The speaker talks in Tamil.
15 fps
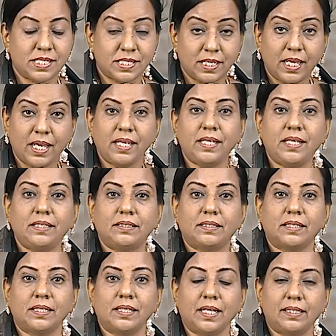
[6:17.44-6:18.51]

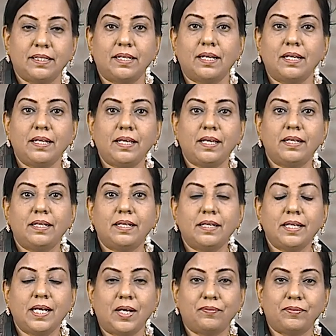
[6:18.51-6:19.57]
ஸ்நேகித்தான் அதனால் என்ன
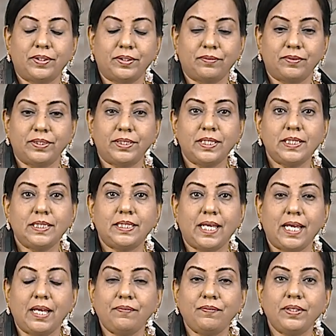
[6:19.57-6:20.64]
அவன் வந்து
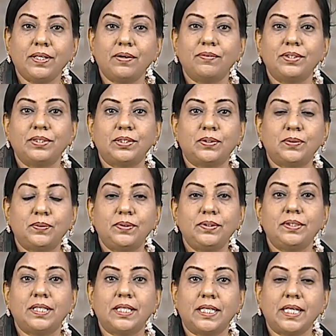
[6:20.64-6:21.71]
தேவன் அவனுக்கு
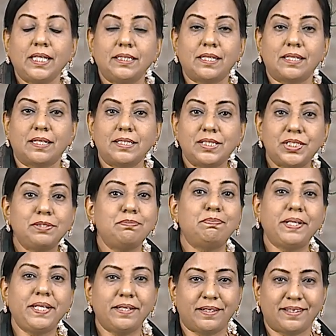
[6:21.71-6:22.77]
கொடுத்த அந்த
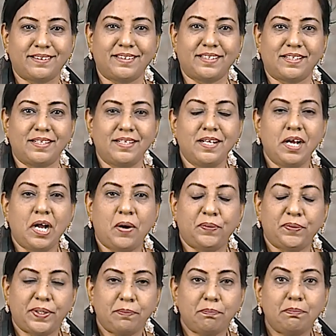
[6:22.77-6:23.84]
ரட்சிப்பை இழந்தான்
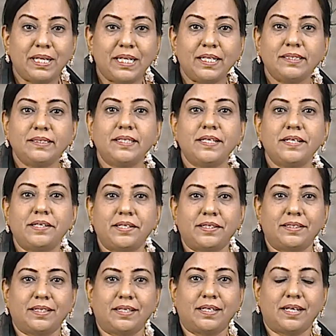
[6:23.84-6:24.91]
அவனோட பலத்தை
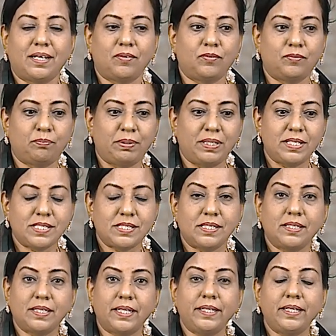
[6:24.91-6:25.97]
இழந்தான் அவன்
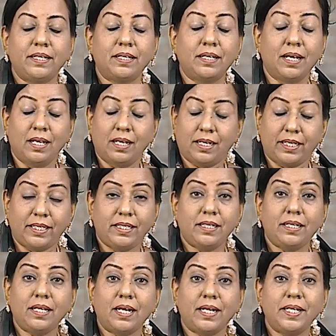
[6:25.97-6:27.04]
பெலிஸ்தர் கையில்
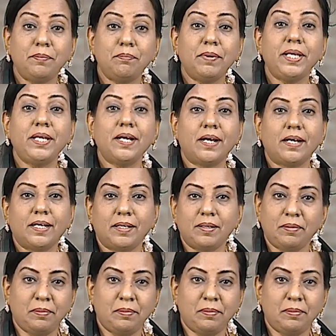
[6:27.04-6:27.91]
கையில் அடிமையாக